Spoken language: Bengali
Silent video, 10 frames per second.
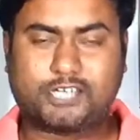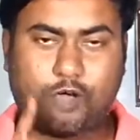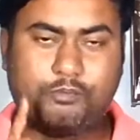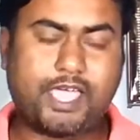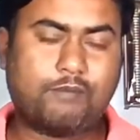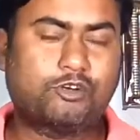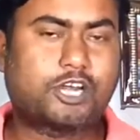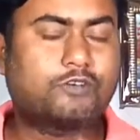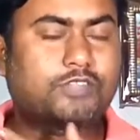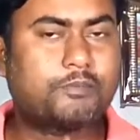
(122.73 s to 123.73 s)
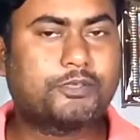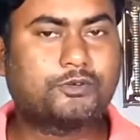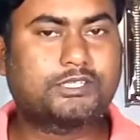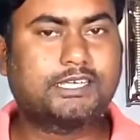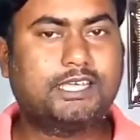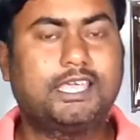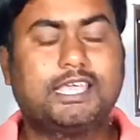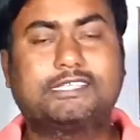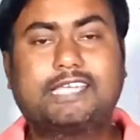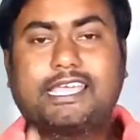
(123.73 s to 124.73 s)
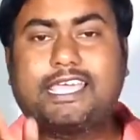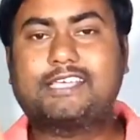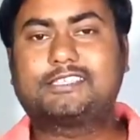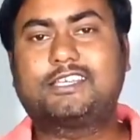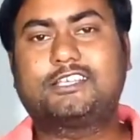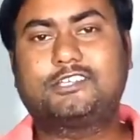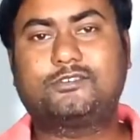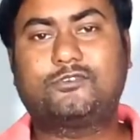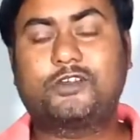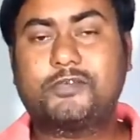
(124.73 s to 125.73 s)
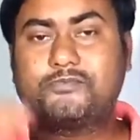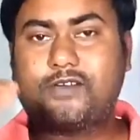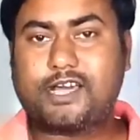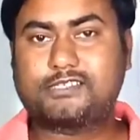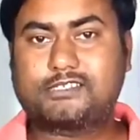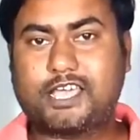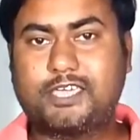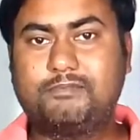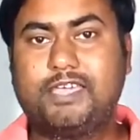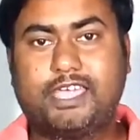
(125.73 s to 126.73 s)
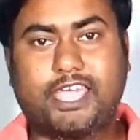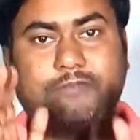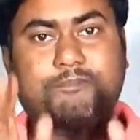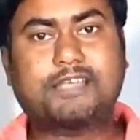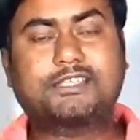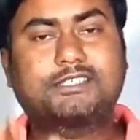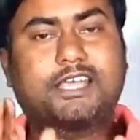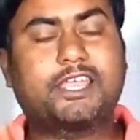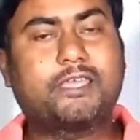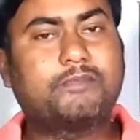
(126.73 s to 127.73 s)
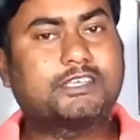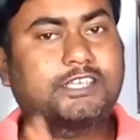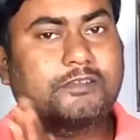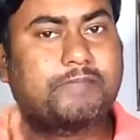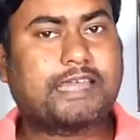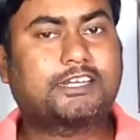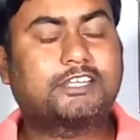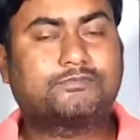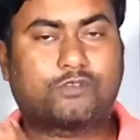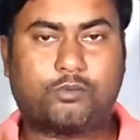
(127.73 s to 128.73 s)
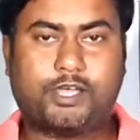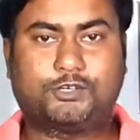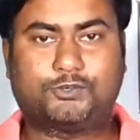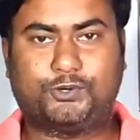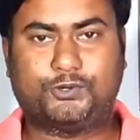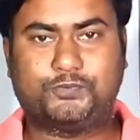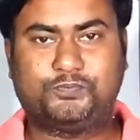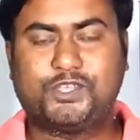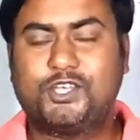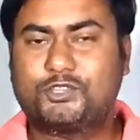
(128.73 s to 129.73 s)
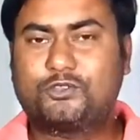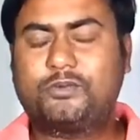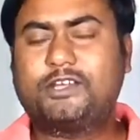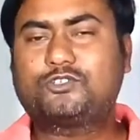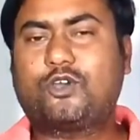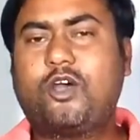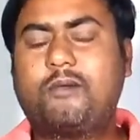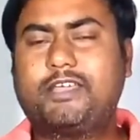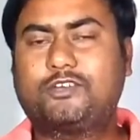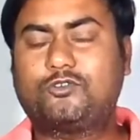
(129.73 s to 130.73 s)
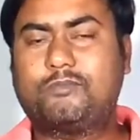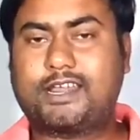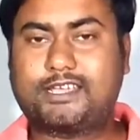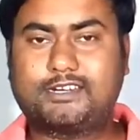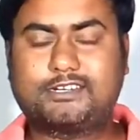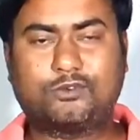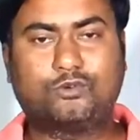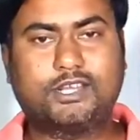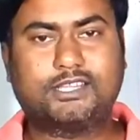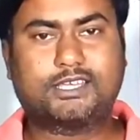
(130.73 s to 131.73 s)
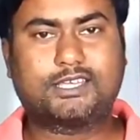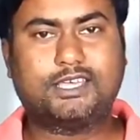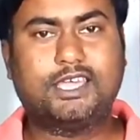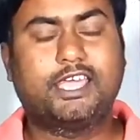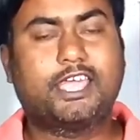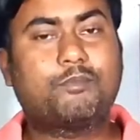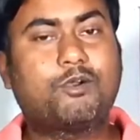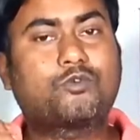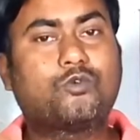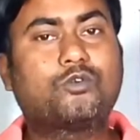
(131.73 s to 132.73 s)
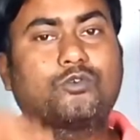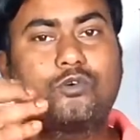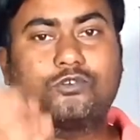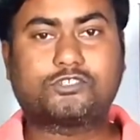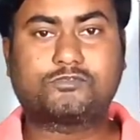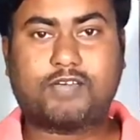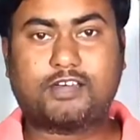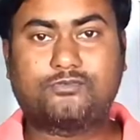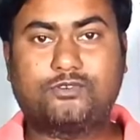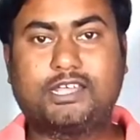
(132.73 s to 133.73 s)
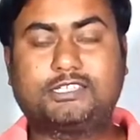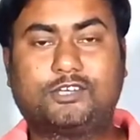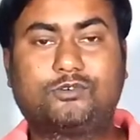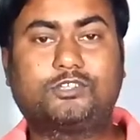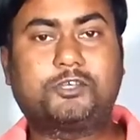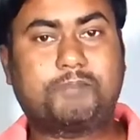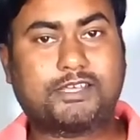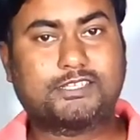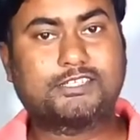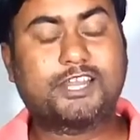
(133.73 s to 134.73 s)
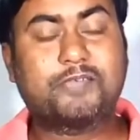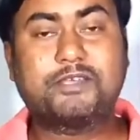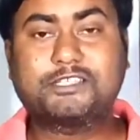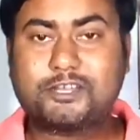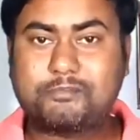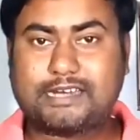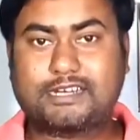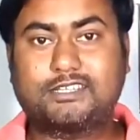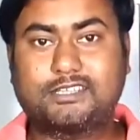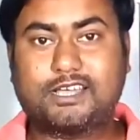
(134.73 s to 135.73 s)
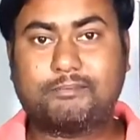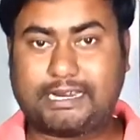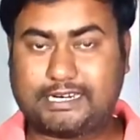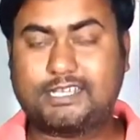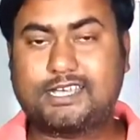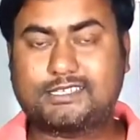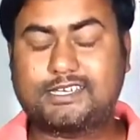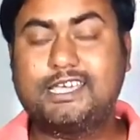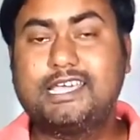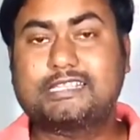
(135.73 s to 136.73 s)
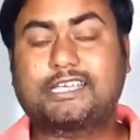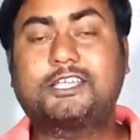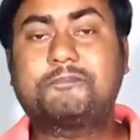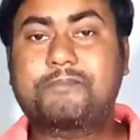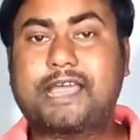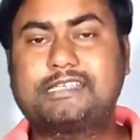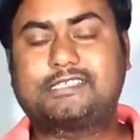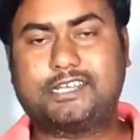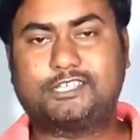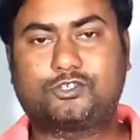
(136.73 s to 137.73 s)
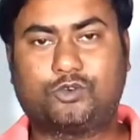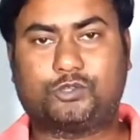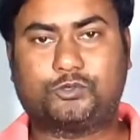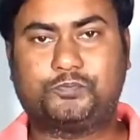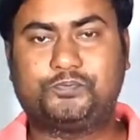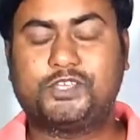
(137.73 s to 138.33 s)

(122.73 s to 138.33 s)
শাওমি এমনটাও দাবি করছে যে এ সিরিজের ফোনে ফার্স্ট টাইম এই পাঁচ হাজার এমএইচের ব্যাটারি প্রোভাইড করলো তো ফ্রেন্ড চলো আমরা একটু মার্কেটটা ঘুরে দেখি এবং কোন কোন স্মার্টফোনে যেগুলোতে পাঁচ হাজার এমএইচের ব্যাটারিতে ব্যাটারি আছে তাদের প্রাইস রেঞ্জ কত